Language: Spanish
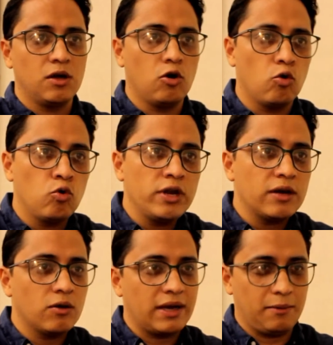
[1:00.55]
Lo
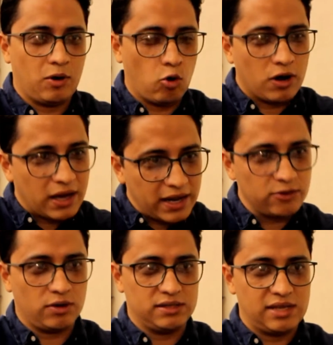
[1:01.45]
único que
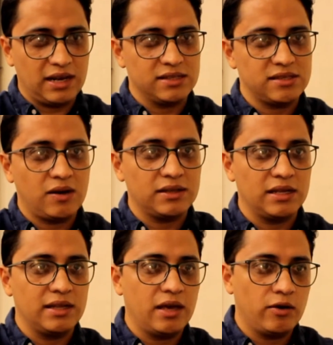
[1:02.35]
concreto que se ha alcanzado
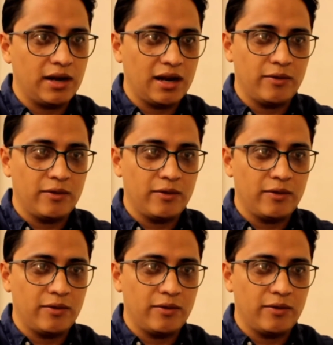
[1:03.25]
hasta el día de hoy es la libertad